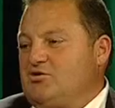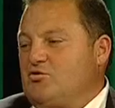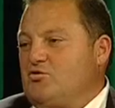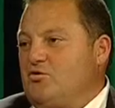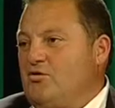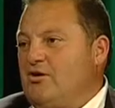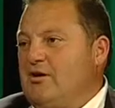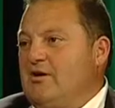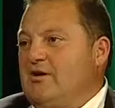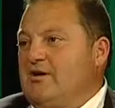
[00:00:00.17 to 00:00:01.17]
Çünkü
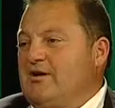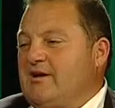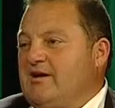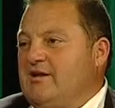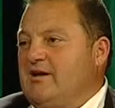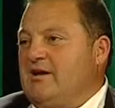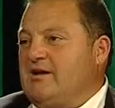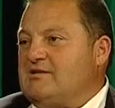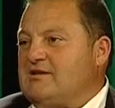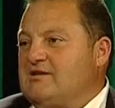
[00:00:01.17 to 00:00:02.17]
krediyi
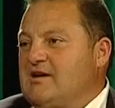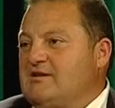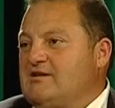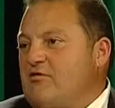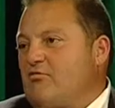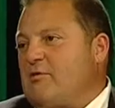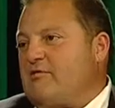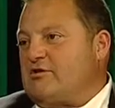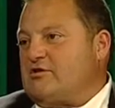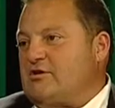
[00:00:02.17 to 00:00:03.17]
Anastasiadis'e Avrupa
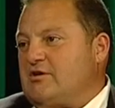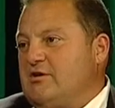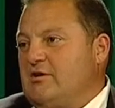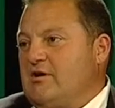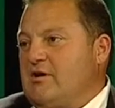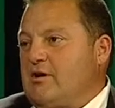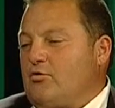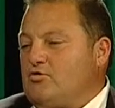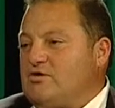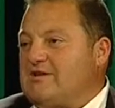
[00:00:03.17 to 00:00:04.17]
verecek. Yani
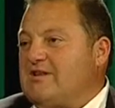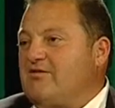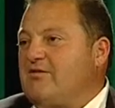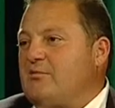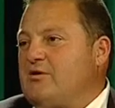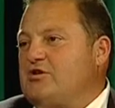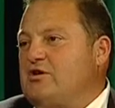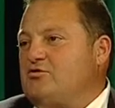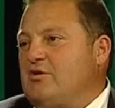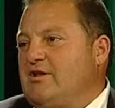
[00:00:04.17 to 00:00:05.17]
Rusya zaten
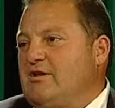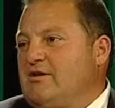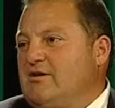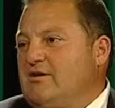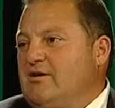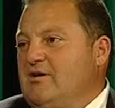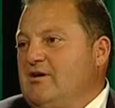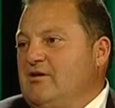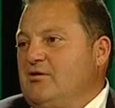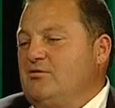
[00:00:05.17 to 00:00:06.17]
vermeyeceğini söyledi. Evet.
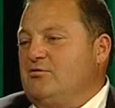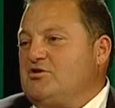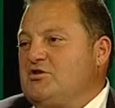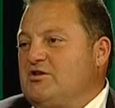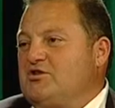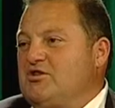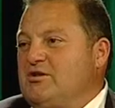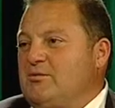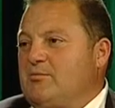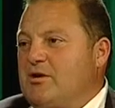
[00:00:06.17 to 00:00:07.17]
Onun için
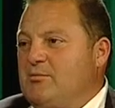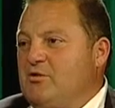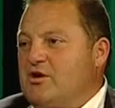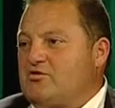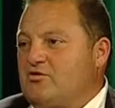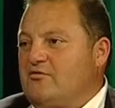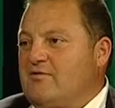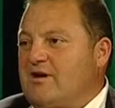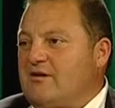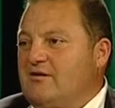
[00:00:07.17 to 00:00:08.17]
ciddi bir manipülasyon
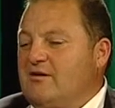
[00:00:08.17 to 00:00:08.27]
var.